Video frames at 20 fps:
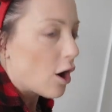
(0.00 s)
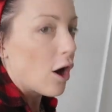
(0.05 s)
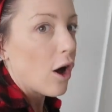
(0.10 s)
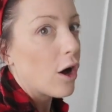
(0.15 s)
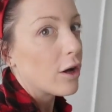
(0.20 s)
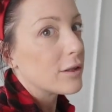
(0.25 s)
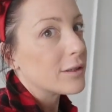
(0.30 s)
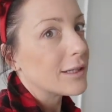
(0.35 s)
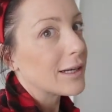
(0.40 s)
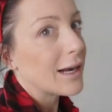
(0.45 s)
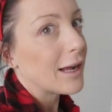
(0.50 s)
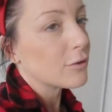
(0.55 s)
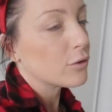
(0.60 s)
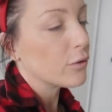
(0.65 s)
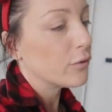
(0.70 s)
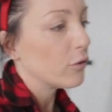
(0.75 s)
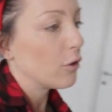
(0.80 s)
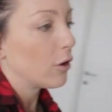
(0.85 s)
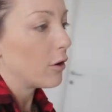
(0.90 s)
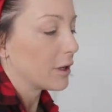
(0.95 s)
ho
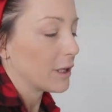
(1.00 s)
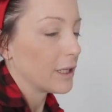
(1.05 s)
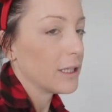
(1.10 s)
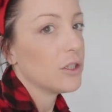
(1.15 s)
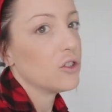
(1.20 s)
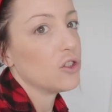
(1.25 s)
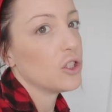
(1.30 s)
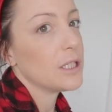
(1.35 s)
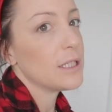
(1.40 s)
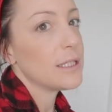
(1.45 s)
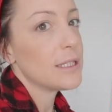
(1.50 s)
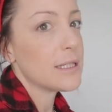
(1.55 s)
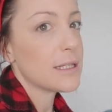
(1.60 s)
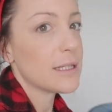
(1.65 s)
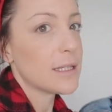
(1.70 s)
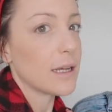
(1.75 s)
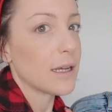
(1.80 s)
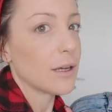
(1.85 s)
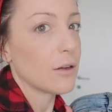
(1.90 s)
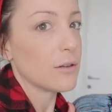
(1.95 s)
tirato fuori i
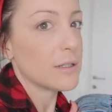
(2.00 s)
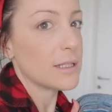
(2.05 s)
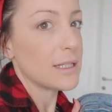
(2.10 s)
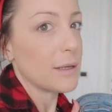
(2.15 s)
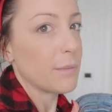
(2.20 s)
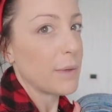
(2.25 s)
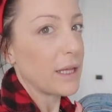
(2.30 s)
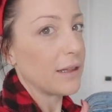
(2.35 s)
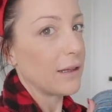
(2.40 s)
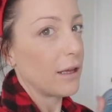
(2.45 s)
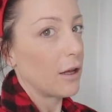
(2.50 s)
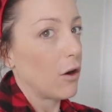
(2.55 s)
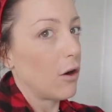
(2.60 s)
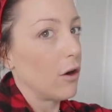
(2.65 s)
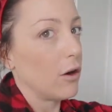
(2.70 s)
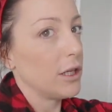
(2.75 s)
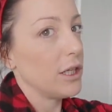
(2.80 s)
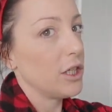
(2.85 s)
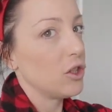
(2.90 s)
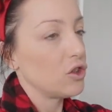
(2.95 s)
jeans così
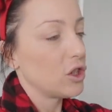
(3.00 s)
metterò i